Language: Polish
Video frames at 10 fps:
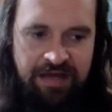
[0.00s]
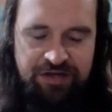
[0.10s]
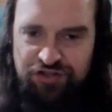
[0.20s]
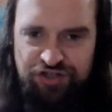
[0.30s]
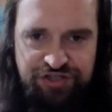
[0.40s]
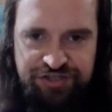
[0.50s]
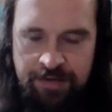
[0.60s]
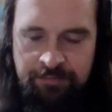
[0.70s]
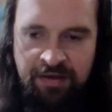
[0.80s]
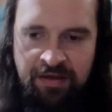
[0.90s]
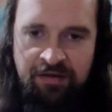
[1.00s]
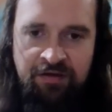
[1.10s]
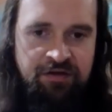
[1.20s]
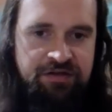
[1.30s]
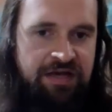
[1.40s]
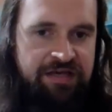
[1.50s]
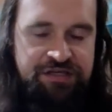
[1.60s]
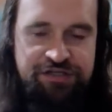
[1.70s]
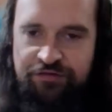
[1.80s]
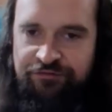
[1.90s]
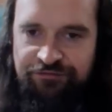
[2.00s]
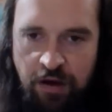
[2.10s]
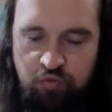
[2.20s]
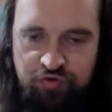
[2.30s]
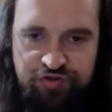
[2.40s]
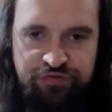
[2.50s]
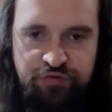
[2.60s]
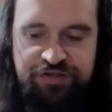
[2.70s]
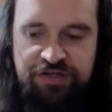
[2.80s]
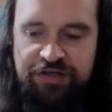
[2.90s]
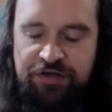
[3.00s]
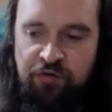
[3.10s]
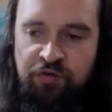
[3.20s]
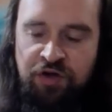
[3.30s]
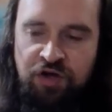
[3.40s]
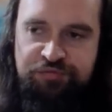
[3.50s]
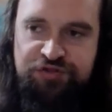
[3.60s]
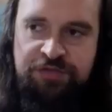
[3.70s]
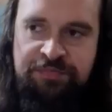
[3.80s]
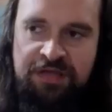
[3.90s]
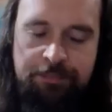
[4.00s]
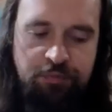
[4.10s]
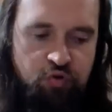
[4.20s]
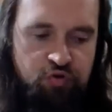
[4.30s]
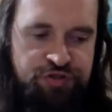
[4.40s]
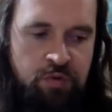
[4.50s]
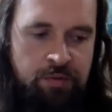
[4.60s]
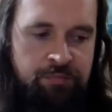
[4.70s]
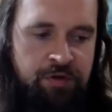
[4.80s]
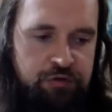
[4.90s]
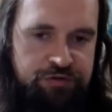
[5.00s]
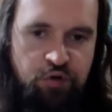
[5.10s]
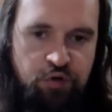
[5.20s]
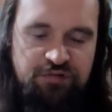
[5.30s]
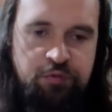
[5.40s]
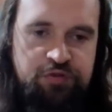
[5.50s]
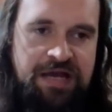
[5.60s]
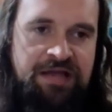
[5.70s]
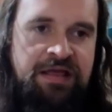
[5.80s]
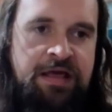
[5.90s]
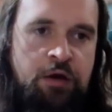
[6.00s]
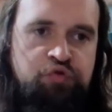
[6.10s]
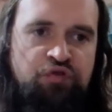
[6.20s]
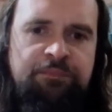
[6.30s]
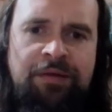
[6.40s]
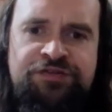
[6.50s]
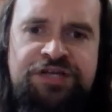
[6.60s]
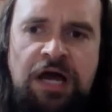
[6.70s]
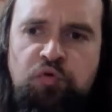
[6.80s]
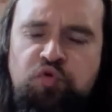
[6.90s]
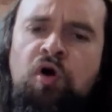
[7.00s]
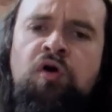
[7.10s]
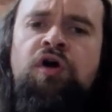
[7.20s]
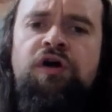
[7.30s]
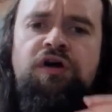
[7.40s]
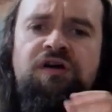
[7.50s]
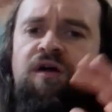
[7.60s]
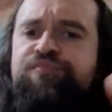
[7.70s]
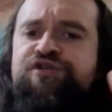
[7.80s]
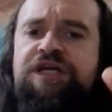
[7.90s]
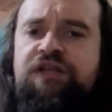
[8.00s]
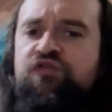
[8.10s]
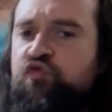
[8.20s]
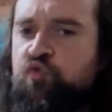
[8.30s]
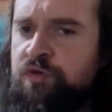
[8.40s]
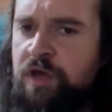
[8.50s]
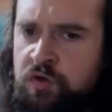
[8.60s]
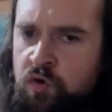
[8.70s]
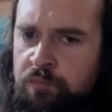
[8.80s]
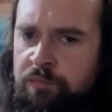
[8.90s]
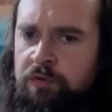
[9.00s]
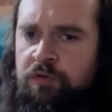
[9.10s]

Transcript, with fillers: jakaś ściema, jakiś fałsz czy coś takiego. Przy czym ja nie podchodziłem do tego spotkania jako do sprawdzianu. No, e, przetestuję ją